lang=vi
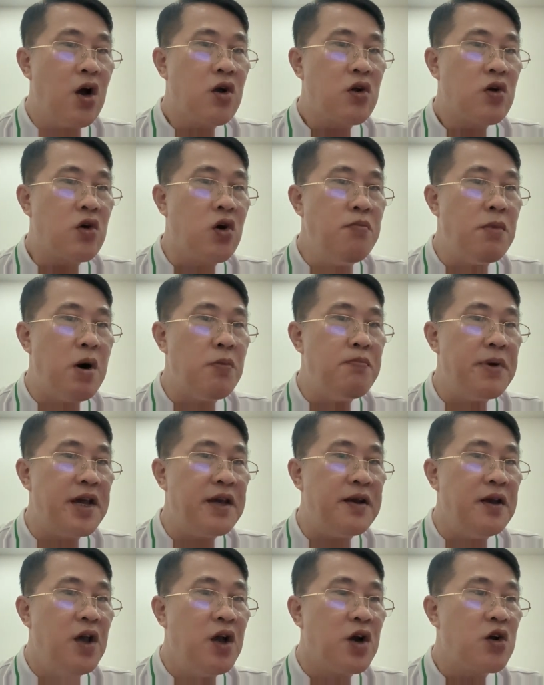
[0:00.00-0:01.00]
Cô mộng miệng,
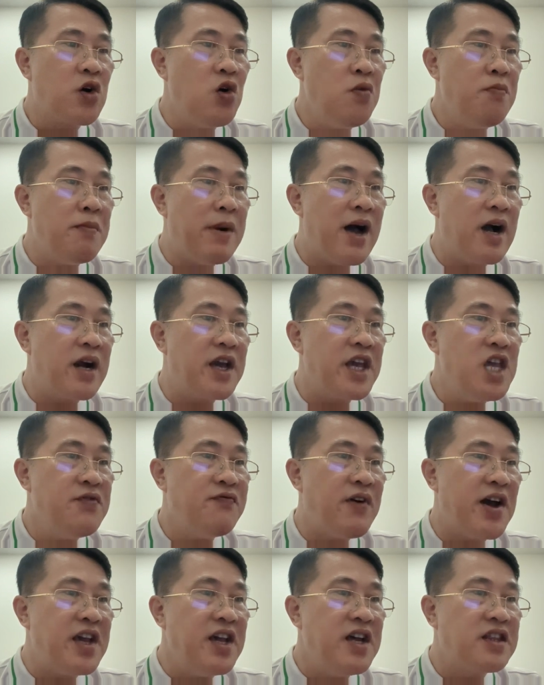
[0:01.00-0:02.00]
cô mà nghĩ như
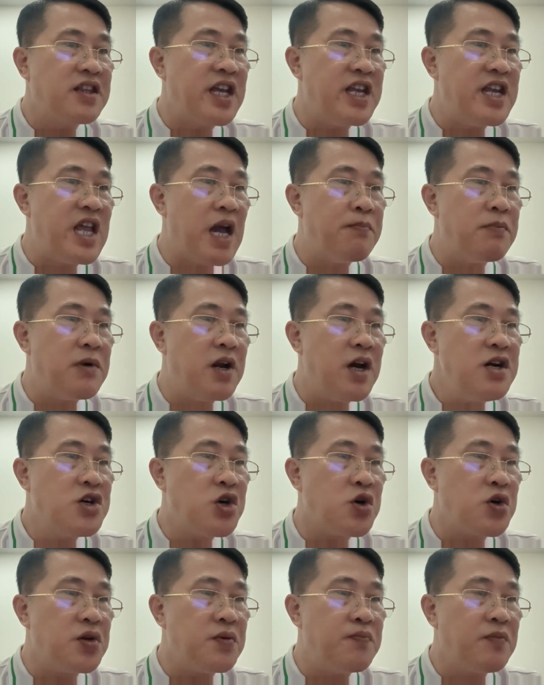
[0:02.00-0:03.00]
vậy thì nhầm lớn
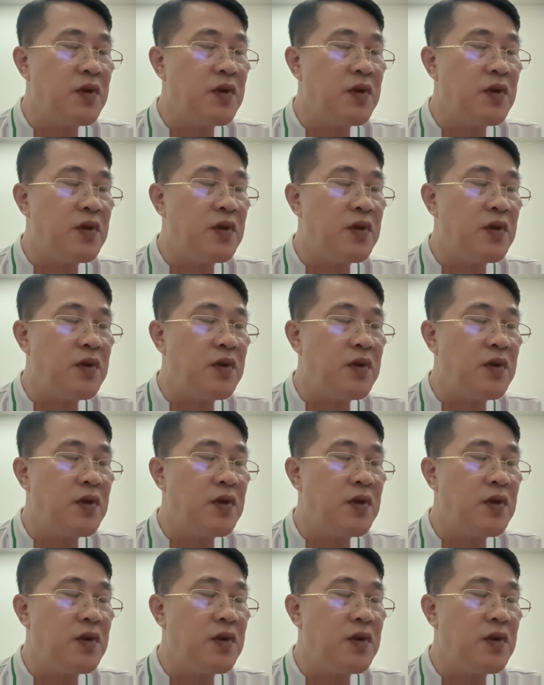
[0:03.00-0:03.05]
rồi.